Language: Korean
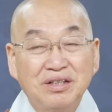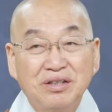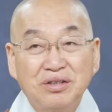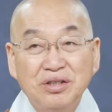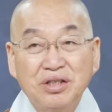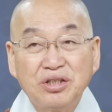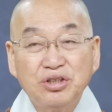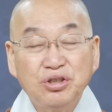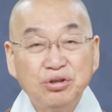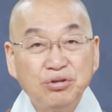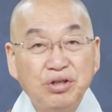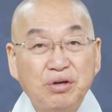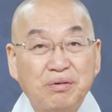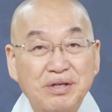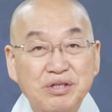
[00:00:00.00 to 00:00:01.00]
그러니까
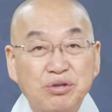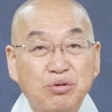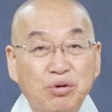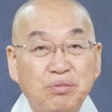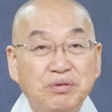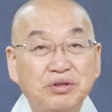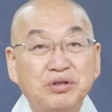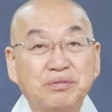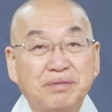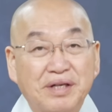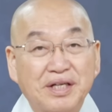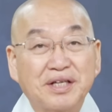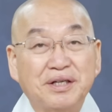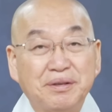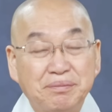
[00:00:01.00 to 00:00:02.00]
시누이가 와서 돌볼
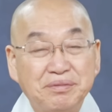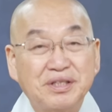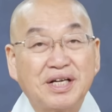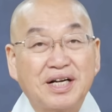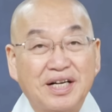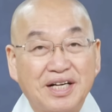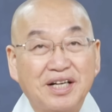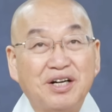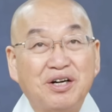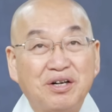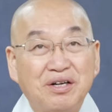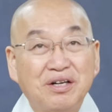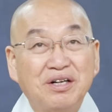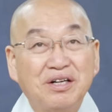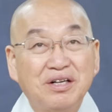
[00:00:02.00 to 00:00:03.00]
수밖에 없잖아요.
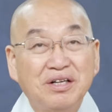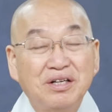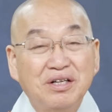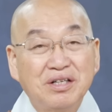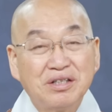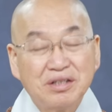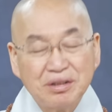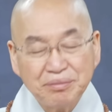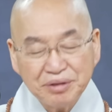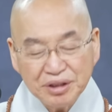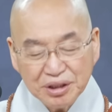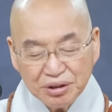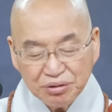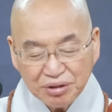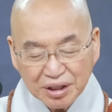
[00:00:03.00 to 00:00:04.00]
그러면
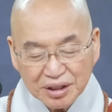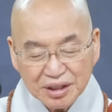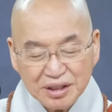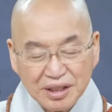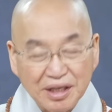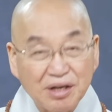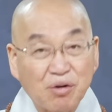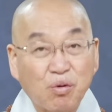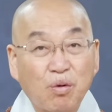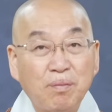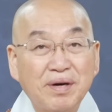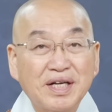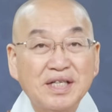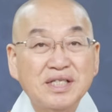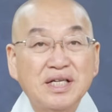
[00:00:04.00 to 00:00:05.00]
시누이한테 자기가
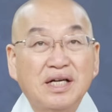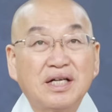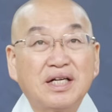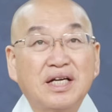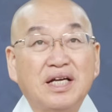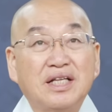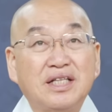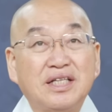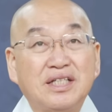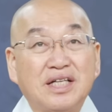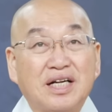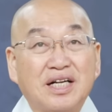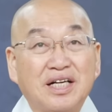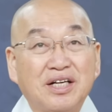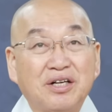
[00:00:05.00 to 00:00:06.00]
고맙게 생각해야
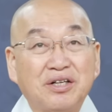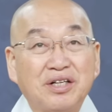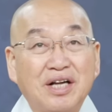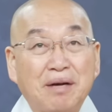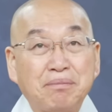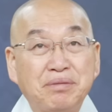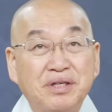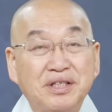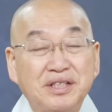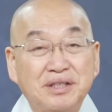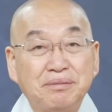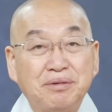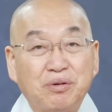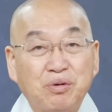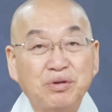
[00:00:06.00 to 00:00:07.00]
되잖아요. 남편이
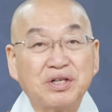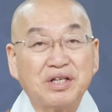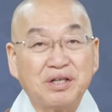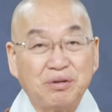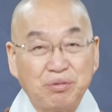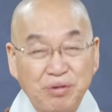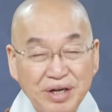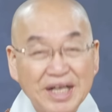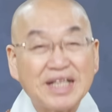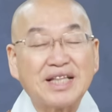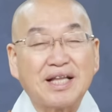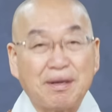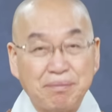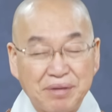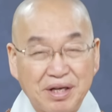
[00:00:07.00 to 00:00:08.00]
집에 오기를
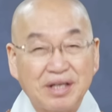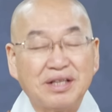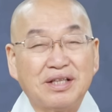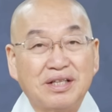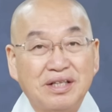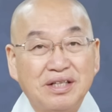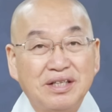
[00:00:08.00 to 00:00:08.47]
원했다면.